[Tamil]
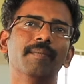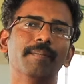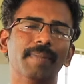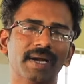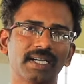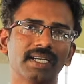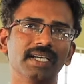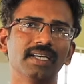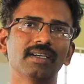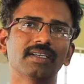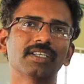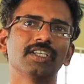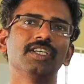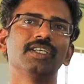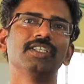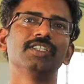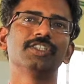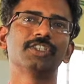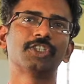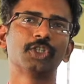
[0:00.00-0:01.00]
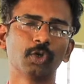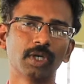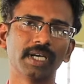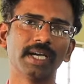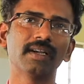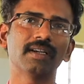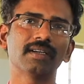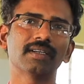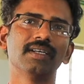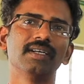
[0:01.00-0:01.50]
பட்டர்
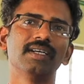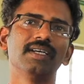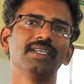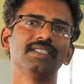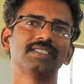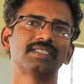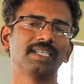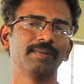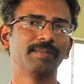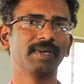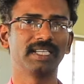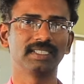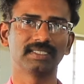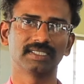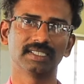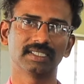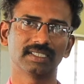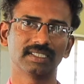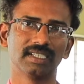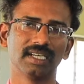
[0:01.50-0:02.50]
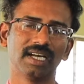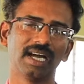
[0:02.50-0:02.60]
சுகர் ஸ்டெபிலைசர்